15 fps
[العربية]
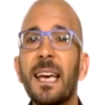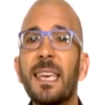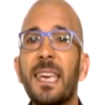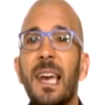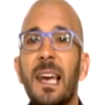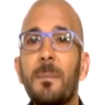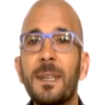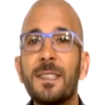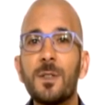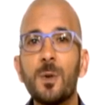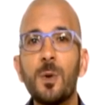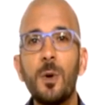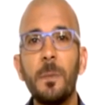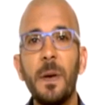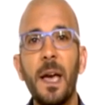يا كل
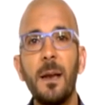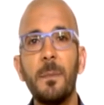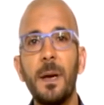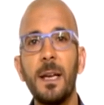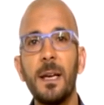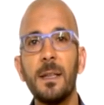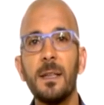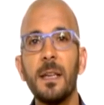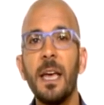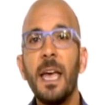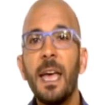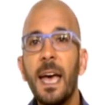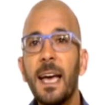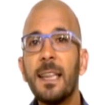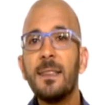مسؤول بهالبلد
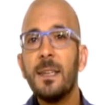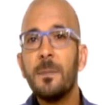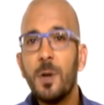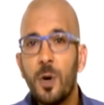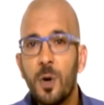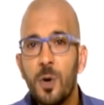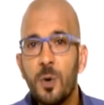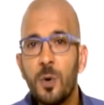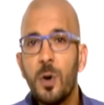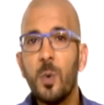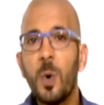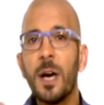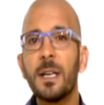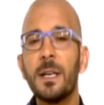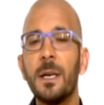قدم الحلول
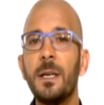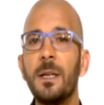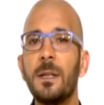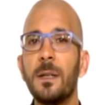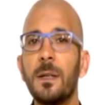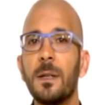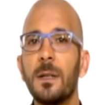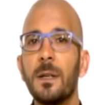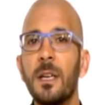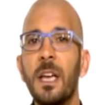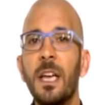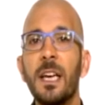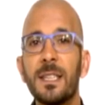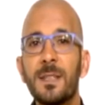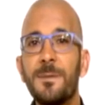الواقعية
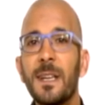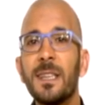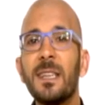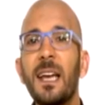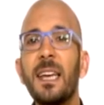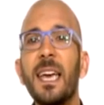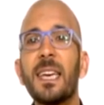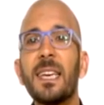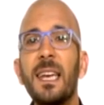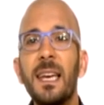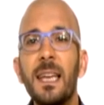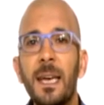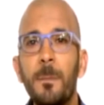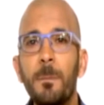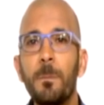تفضل يا كل
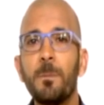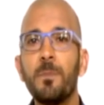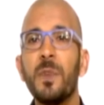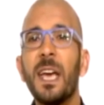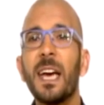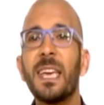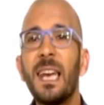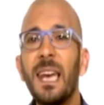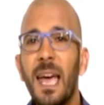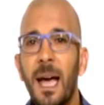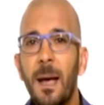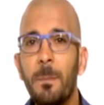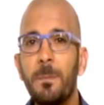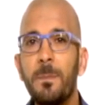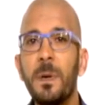أم يا كل
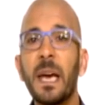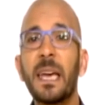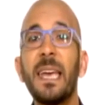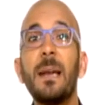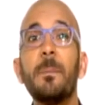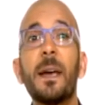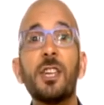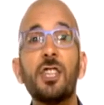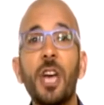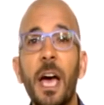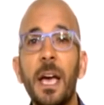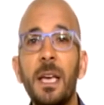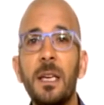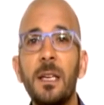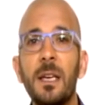أب يا كل
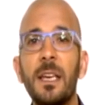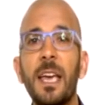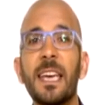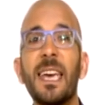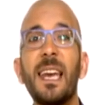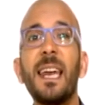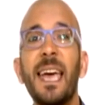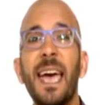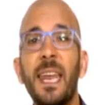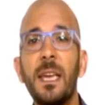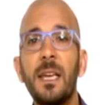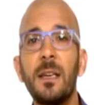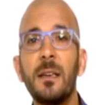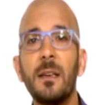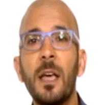مرجعية يا كل
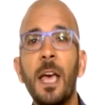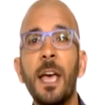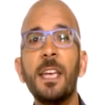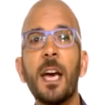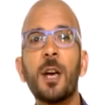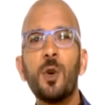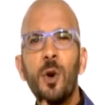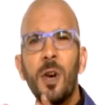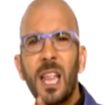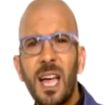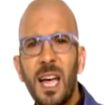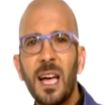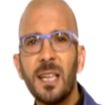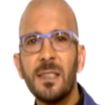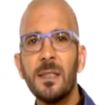غني يا كل
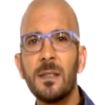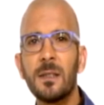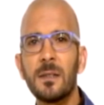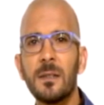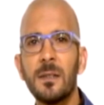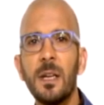قادر